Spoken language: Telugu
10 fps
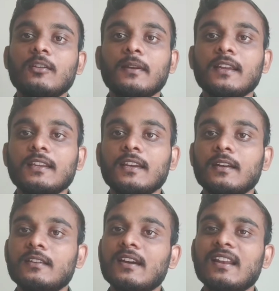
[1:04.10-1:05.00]
కొంతమంది అయితే
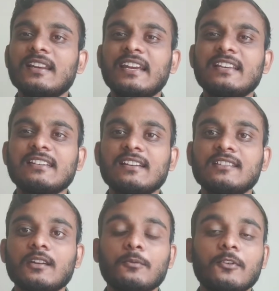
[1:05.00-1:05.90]
చాలా లేట్
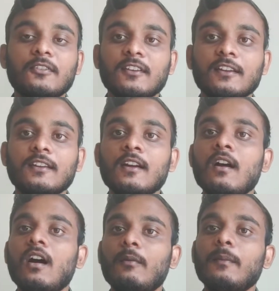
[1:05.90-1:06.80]
చేస్తారు ప్రోసెస్ అనేది
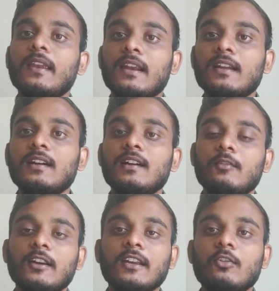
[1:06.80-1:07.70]
అప్పుడు మీరు ఎలా
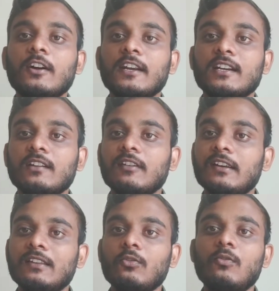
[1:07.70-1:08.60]
వాళ్ళని కాంటాక్ట్
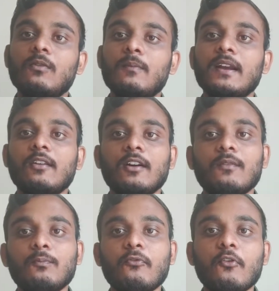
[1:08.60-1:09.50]
అవ్వాలి త్రూ మొబైల్
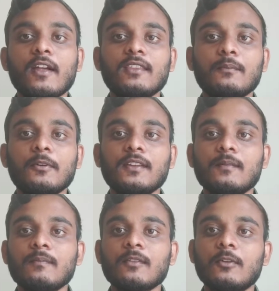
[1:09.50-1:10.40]
వాళ్ళు ఫోన్ ఎత్తపోతే
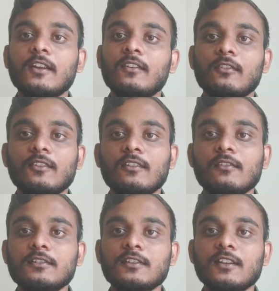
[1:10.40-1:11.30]
వాట్ ఈస్ యువర్
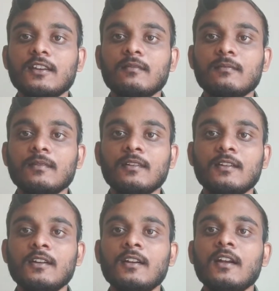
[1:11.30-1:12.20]
సిచ్యువేషన్ దెన్
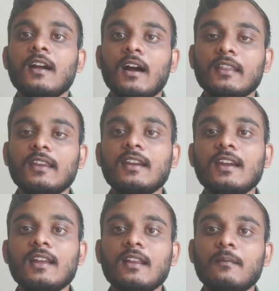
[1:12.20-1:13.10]

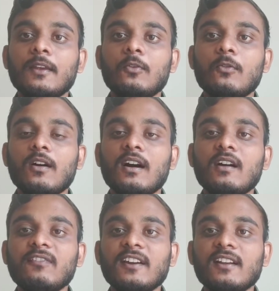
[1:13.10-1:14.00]
అందుకే మీరు
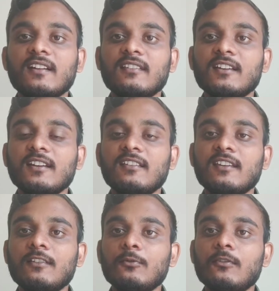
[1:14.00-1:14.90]
ఆఫ్లైన్
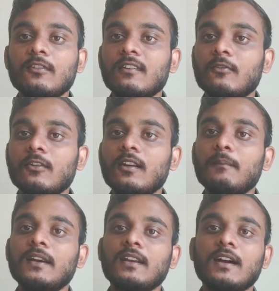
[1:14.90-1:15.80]
కన్సల్టెన్సీని చూస్ చేసుకోండి
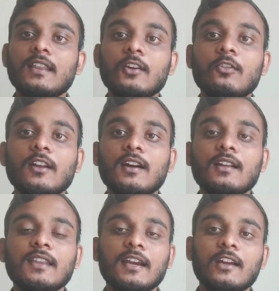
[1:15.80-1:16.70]
బట్ అది కూడా
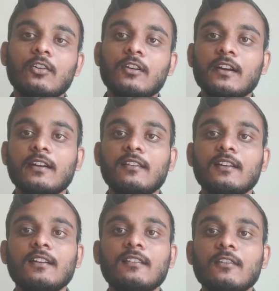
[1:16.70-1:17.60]
దగ్గరలో ఉన్న
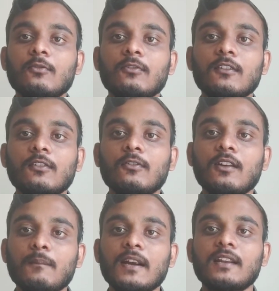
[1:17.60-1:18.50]
కన్సల్టెన్సీని చూస్
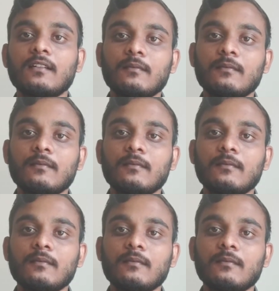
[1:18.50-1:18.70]
చేసుకుంటే బెటర్